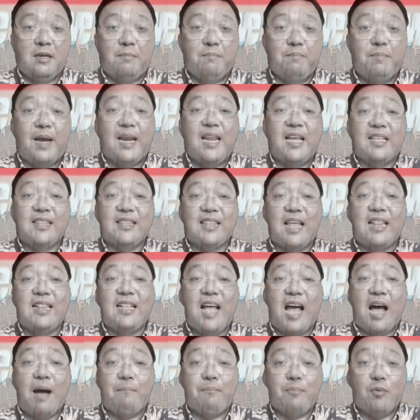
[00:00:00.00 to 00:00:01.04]
Baliktad
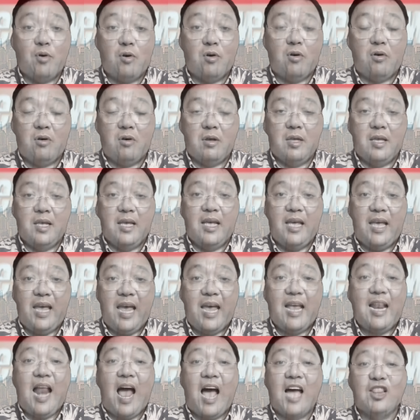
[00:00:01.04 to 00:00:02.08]
nga po.
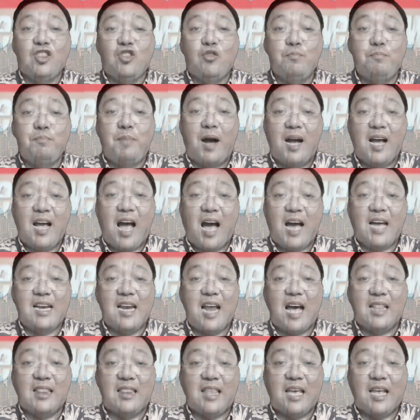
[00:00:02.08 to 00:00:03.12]
Eh lahat ng banggaan
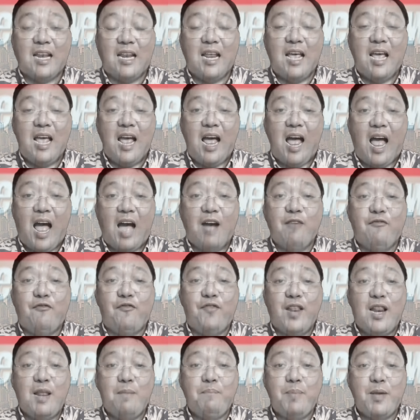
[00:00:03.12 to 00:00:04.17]
natin, ang
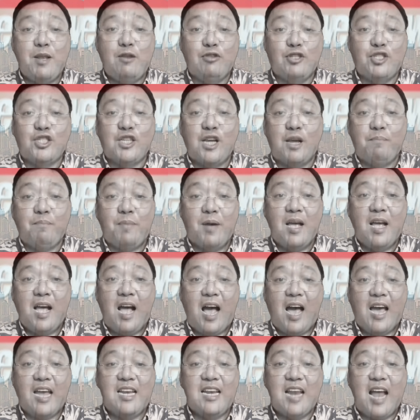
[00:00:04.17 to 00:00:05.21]
Filipino ship
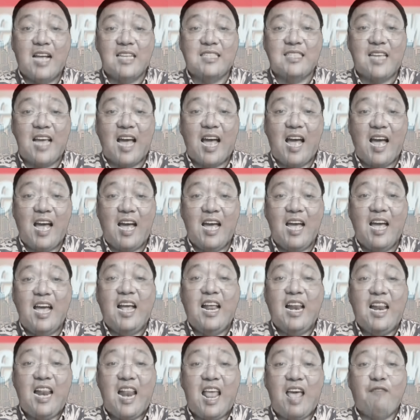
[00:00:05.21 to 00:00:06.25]
ay nasa
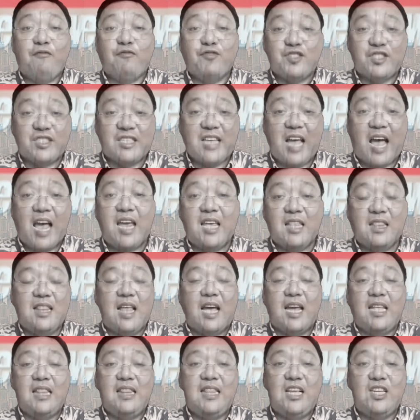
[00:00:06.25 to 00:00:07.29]
left side na
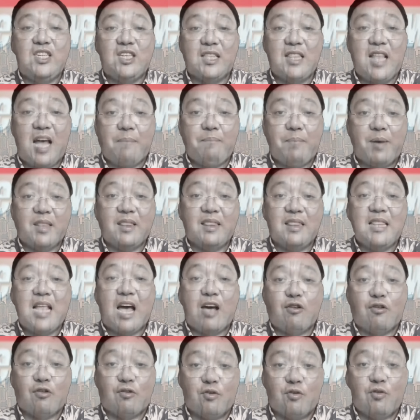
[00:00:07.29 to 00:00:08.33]
hindi siya dapat
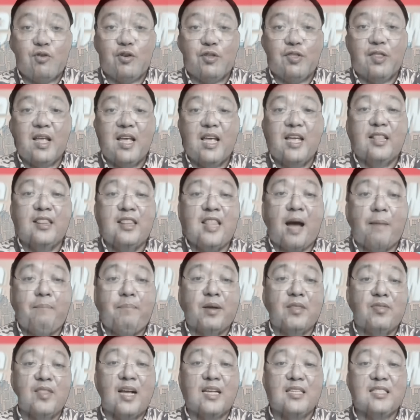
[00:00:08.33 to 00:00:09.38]
naroroon.
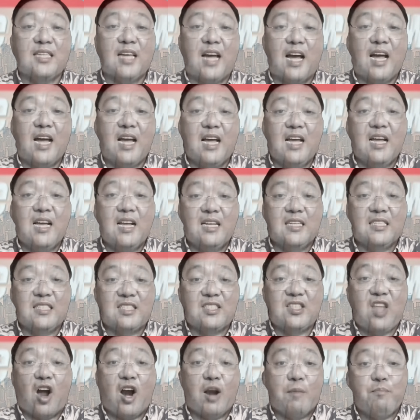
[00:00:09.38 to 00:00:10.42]
Dapat nasa
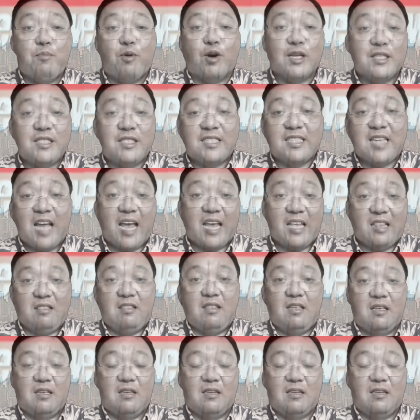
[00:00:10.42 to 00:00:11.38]
starboard side.